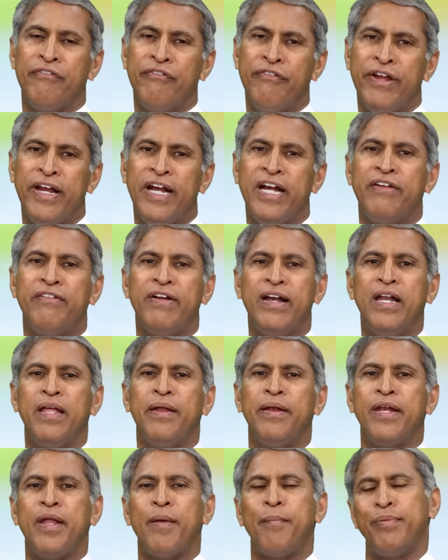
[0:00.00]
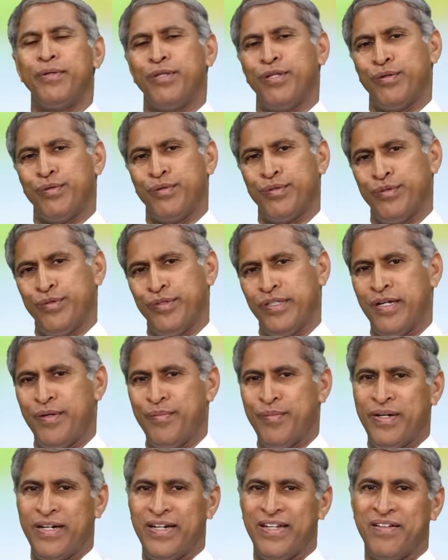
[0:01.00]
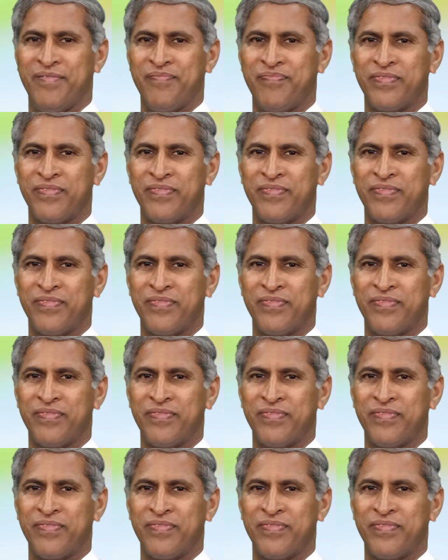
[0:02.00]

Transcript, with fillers: వేడి వెళ్ళి నొప్పి తగ్గుతుందన్నమాట